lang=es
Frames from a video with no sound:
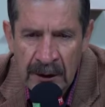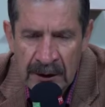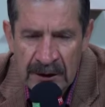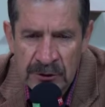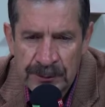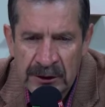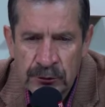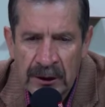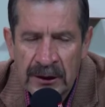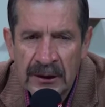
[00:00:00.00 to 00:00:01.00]
Respecto
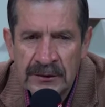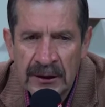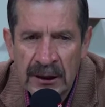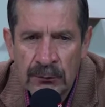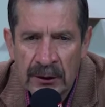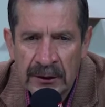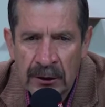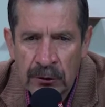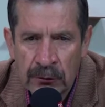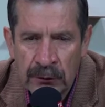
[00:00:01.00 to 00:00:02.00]
de quién será el
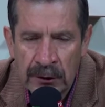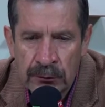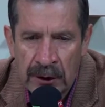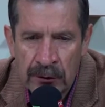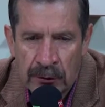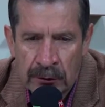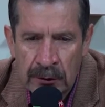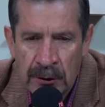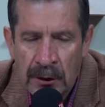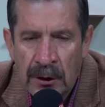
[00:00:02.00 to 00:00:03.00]
guardador o el curador,
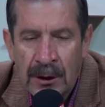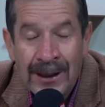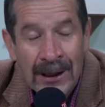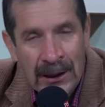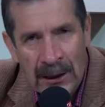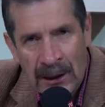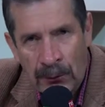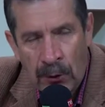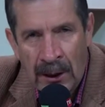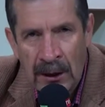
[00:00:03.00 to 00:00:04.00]
el
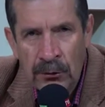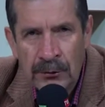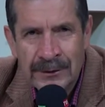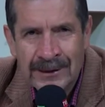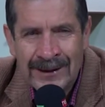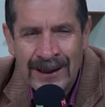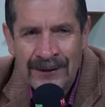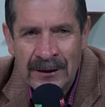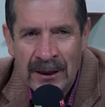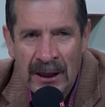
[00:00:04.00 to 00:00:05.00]
abogado le
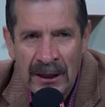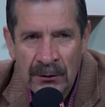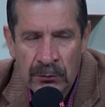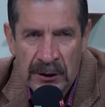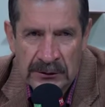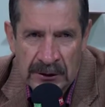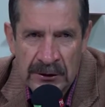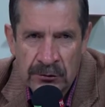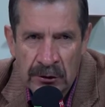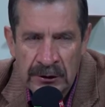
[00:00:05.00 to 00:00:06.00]
dirá al juez y
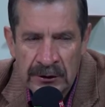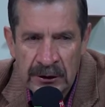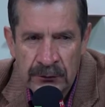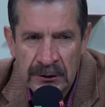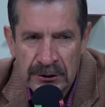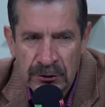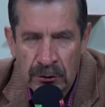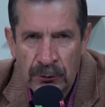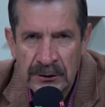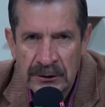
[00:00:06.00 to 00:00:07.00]
solicito al señor
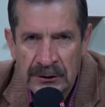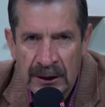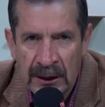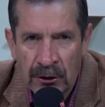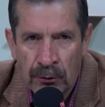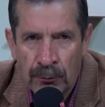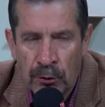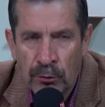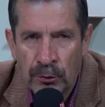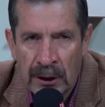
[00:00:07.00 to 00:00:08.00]
juez que tenga como
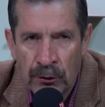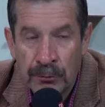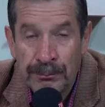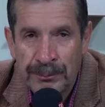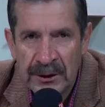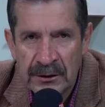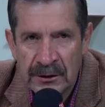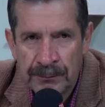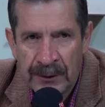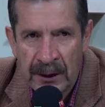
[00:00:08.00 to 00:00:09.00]
curador
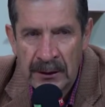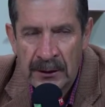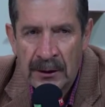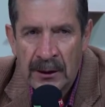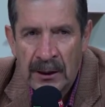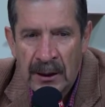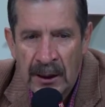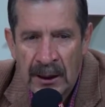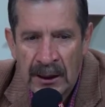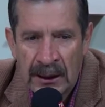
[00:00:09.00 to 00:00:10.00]
principal
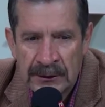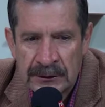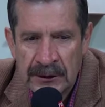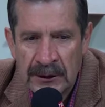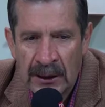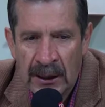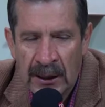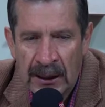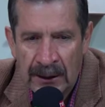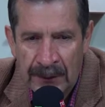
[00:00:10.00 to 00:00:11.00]
a la tía,
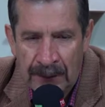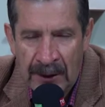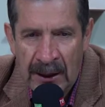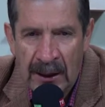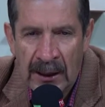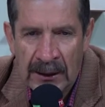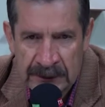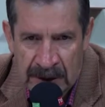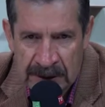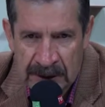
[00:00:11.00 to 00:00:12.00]
a la mamá, a
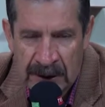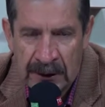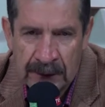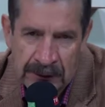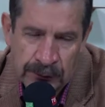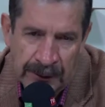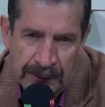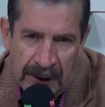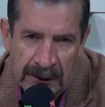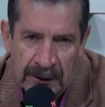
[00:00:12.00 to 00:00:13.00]
Tarzán o a
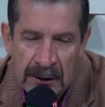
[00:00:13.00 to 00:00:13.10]
Superman.